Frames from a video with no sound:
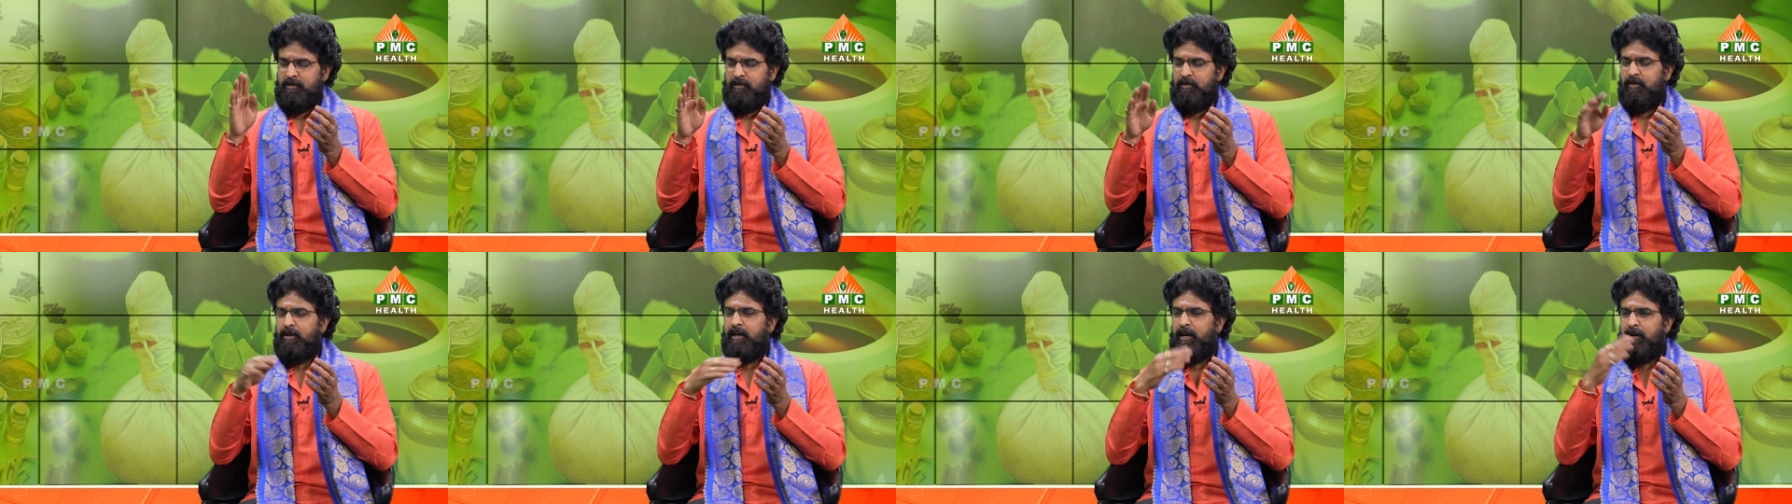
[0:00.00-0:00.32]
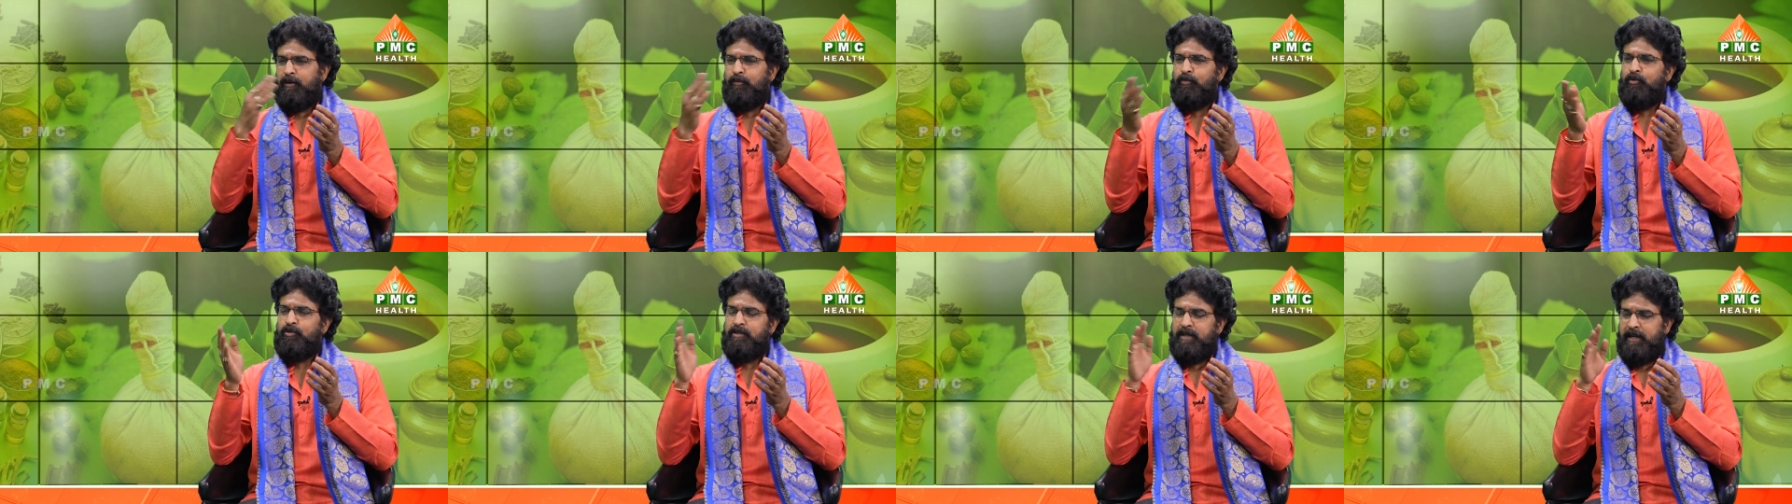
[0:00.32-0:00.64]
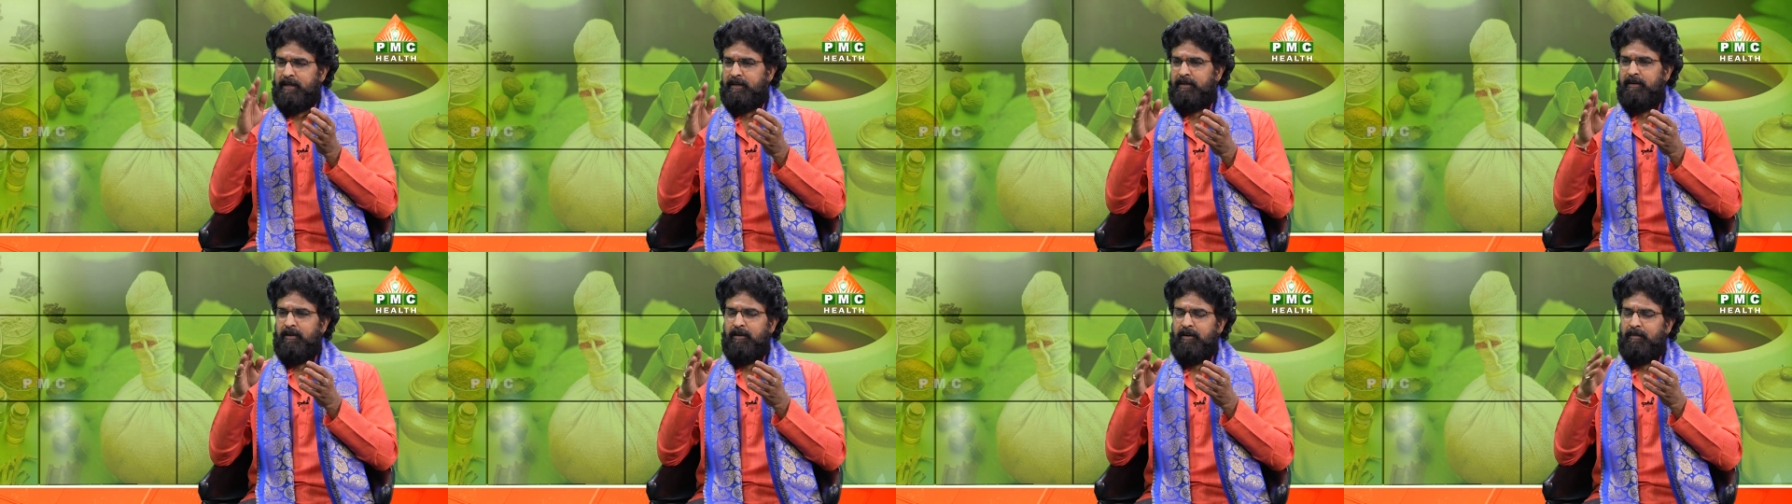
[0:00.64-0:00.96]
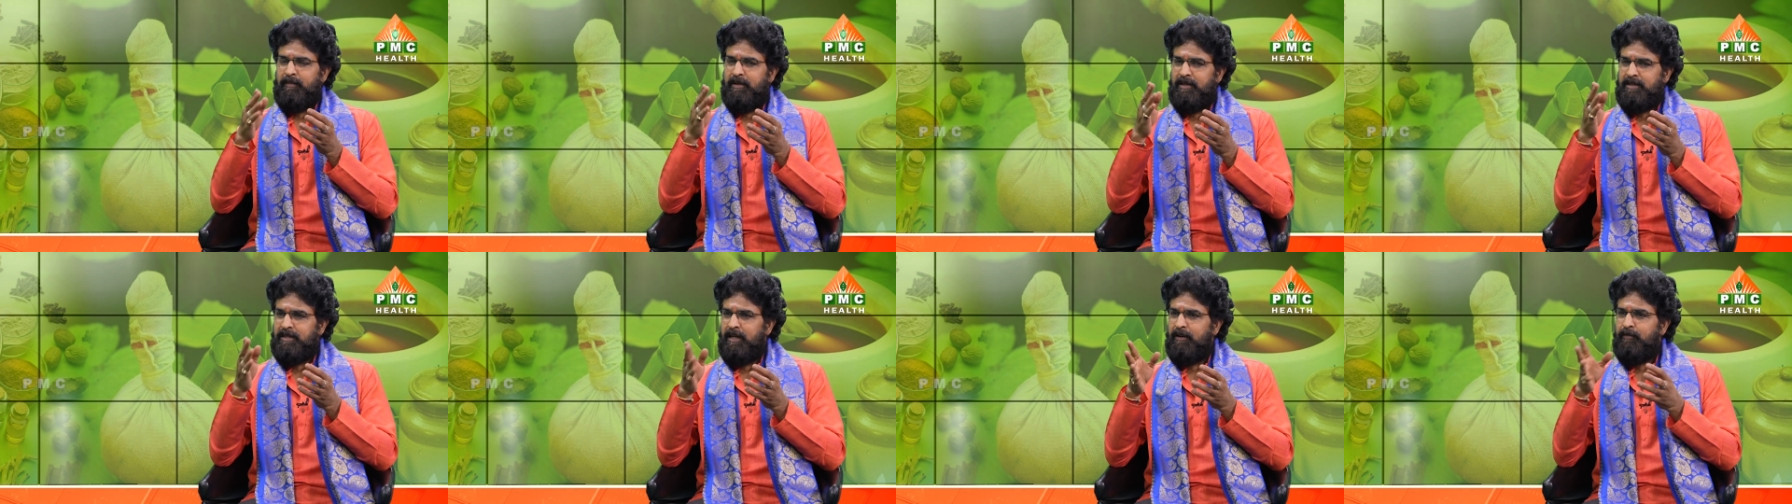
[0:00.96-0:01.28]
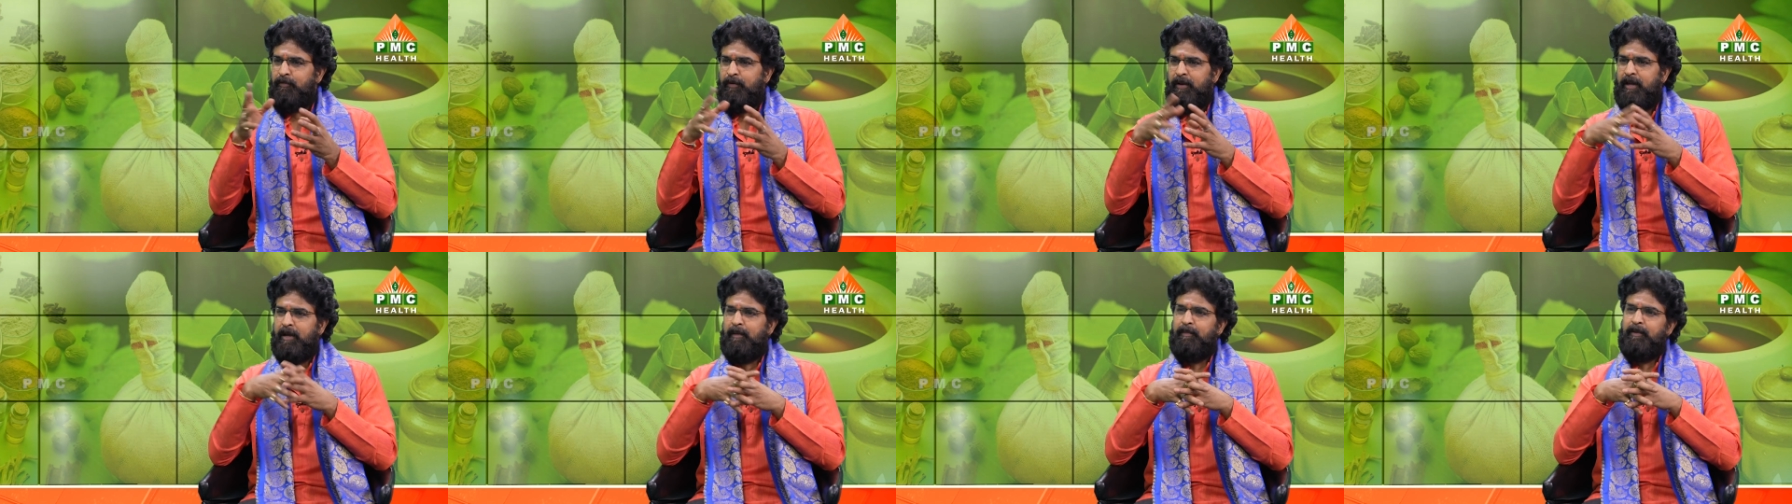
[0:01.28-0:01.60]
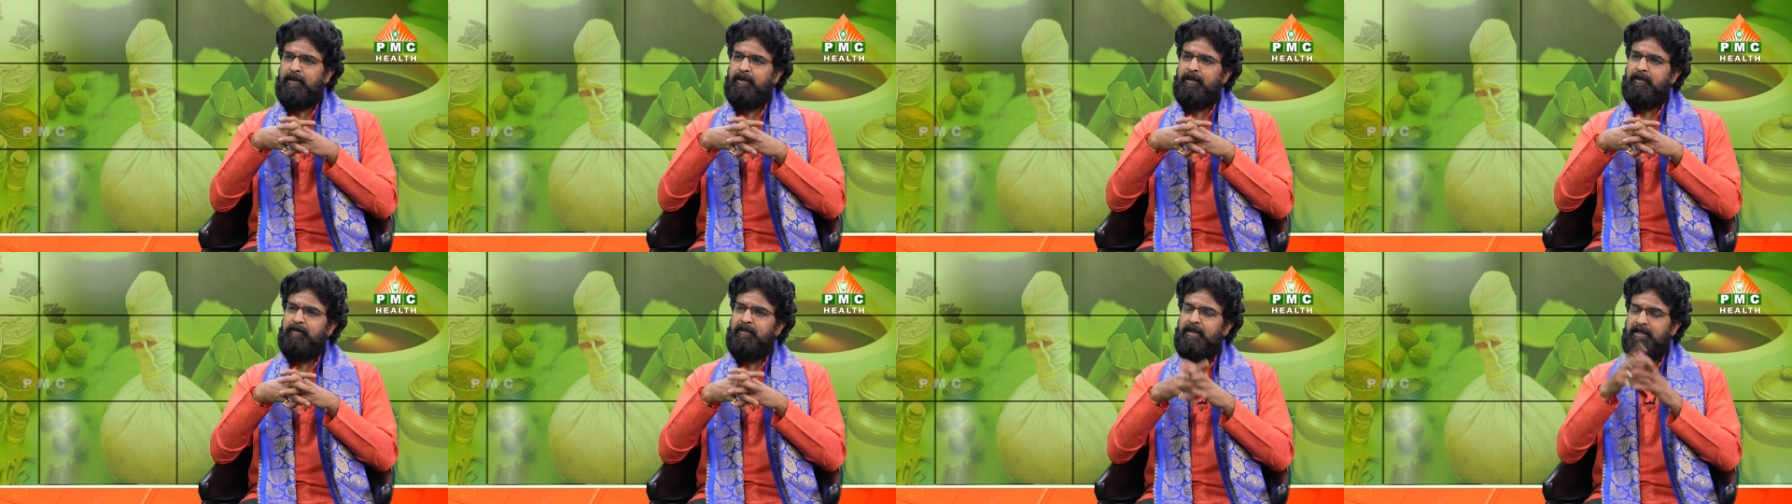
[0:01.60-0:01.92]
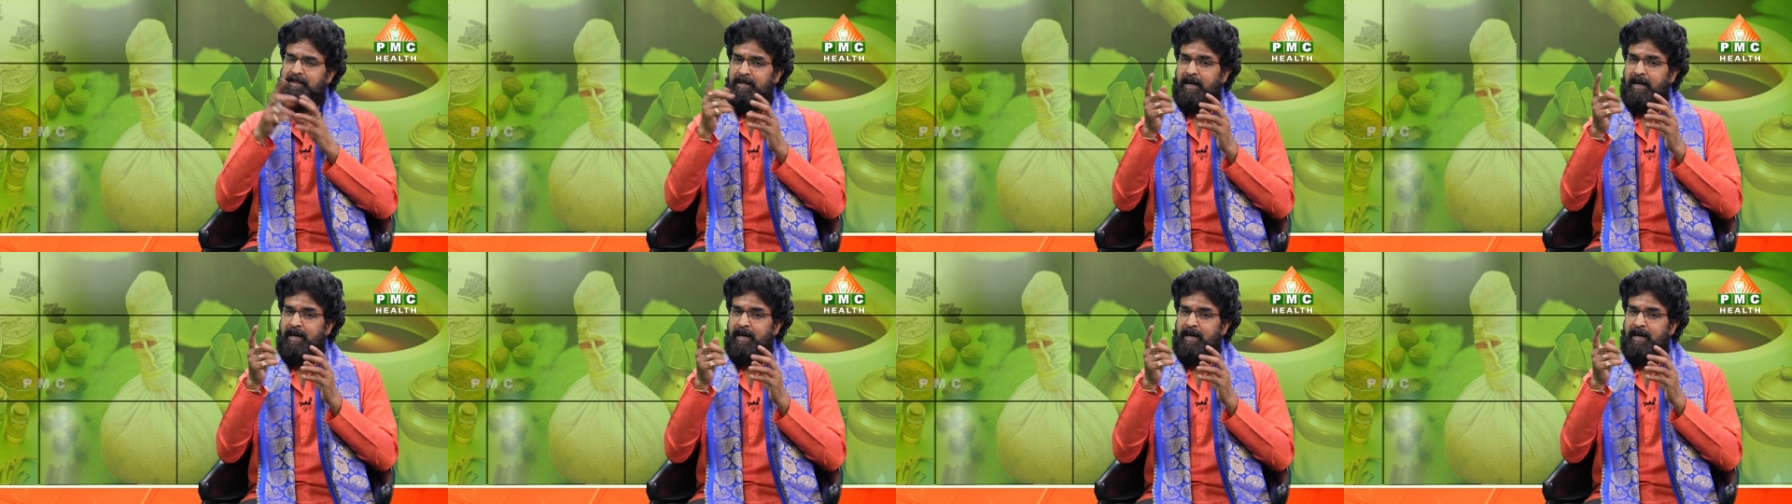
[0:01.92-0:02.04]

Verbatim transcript: ఒక రెండు మూడు సైకిల్లో మీరు చాలా ఫ్రీ అయిపోతారు నేను